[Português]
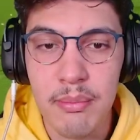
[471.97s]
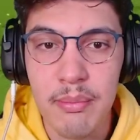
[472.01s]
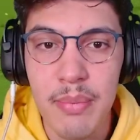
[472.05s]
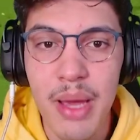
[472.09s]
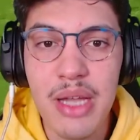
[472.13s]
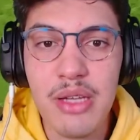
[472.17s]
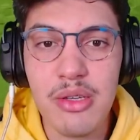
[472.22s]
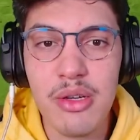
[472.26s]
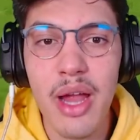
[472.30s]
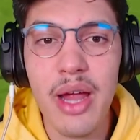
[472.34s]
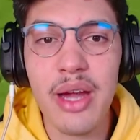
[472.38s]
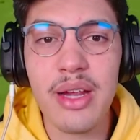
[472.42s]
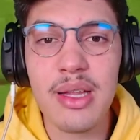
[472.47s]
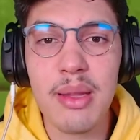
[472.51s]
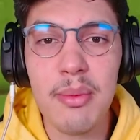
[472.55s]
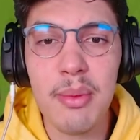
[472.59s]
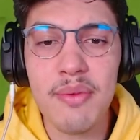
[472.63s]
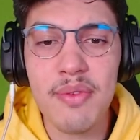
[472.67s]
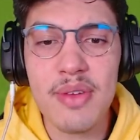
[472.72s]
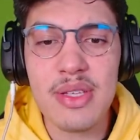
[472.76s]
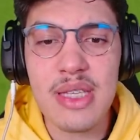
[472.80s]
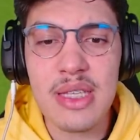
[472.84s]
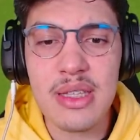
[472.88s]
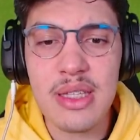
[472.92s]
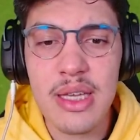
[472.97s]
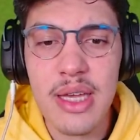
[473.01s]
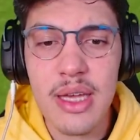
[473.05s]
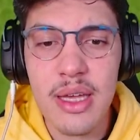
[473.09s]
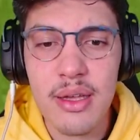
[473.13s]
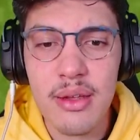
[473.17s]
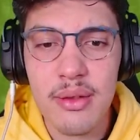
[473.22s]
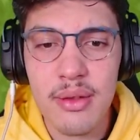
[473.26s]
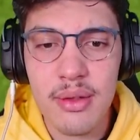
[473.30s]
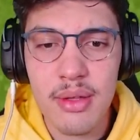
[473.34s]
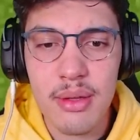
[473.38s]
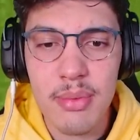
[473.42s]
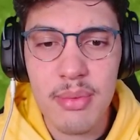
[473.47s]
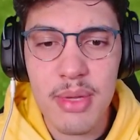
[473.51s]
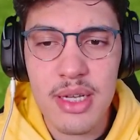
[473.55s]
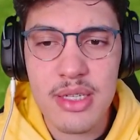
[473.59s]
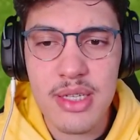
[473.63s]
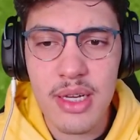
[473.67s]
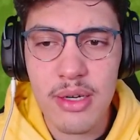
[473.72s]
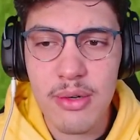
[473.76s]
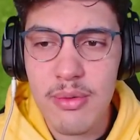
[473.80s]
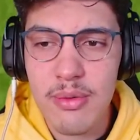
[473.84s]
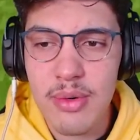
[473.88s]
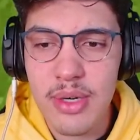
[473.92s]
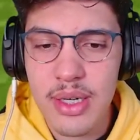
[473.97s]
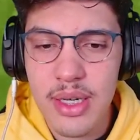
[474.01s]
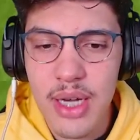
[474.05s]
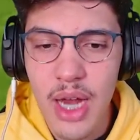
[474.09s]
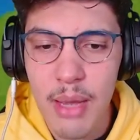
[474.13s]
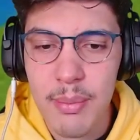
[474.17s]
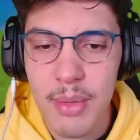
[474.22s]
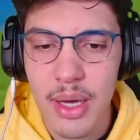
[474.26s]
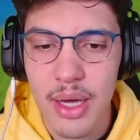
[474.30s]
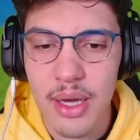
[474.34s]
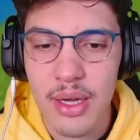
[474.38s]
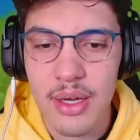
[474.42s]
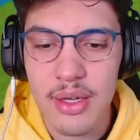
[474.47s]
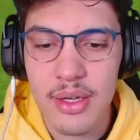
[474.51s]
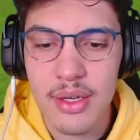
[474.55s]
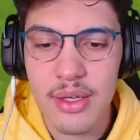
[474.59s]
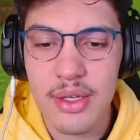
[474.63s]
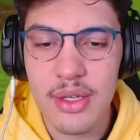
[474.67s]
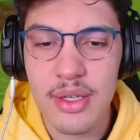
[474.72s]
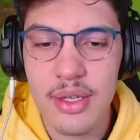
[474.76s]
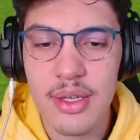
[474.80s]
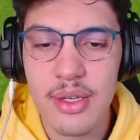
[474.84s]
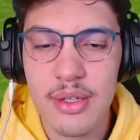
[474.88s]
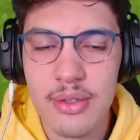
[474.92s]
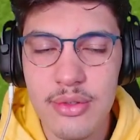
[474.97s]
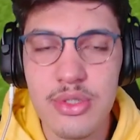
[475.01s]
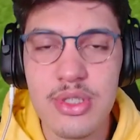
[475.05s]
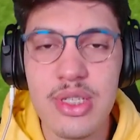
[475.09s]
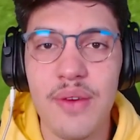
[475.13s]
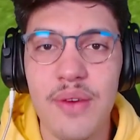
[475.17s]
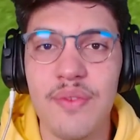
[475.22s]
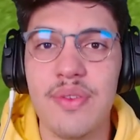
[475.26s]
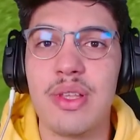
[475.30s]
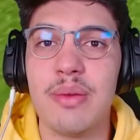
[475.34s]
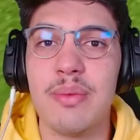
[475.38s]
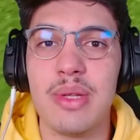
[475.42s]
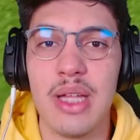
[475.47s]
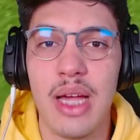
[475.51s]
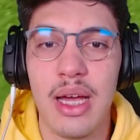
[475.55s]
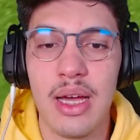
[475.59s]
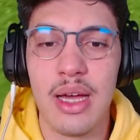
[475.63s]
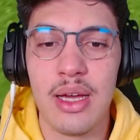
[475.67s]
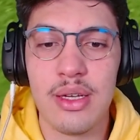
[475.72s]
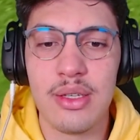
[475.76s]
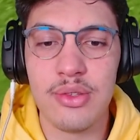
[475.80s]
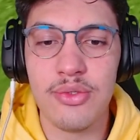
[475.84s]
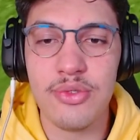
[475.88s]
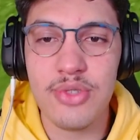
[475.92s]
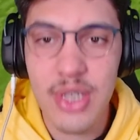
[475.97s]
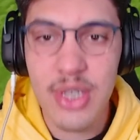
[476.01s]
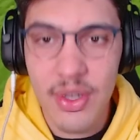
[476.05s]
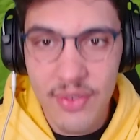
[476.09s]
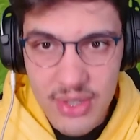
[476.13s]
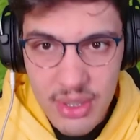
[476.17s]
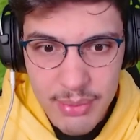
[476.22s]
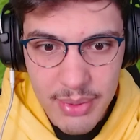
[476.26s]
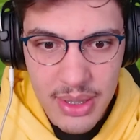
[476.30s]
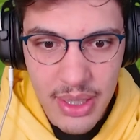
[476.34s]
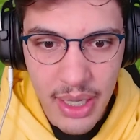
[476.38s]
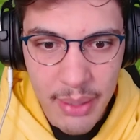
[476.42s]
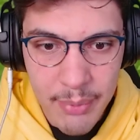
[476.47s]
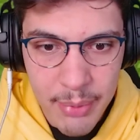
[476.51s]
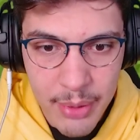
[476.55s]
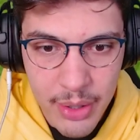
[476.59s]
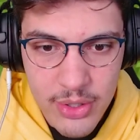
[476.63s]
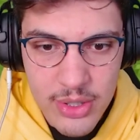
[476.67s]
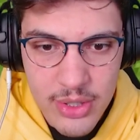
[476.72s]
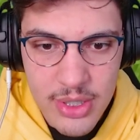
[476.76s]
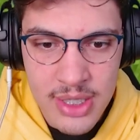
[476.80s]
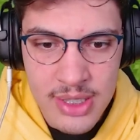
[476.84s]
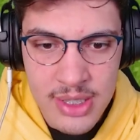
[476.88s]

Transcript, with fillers: Bedrock dá pra fazer MLG com cama. No Java também dá. No Java também dá, porque eu já